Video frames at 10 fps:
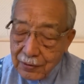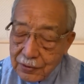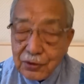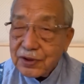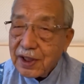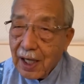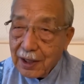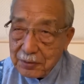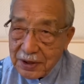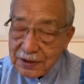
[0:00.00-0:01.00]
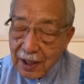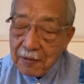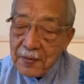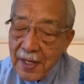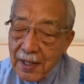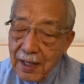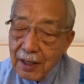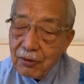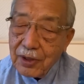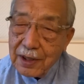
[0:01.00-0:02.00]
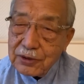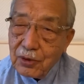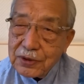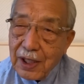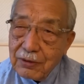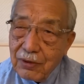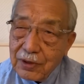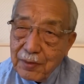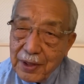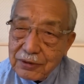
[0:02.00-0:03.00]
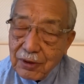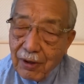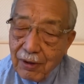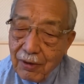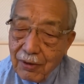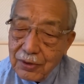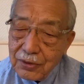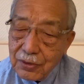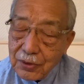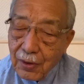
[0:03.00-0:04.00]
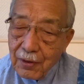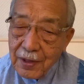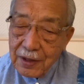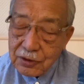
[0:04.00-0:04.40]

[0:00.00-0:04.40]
組織がありまして、えこれが増産を決めるということ。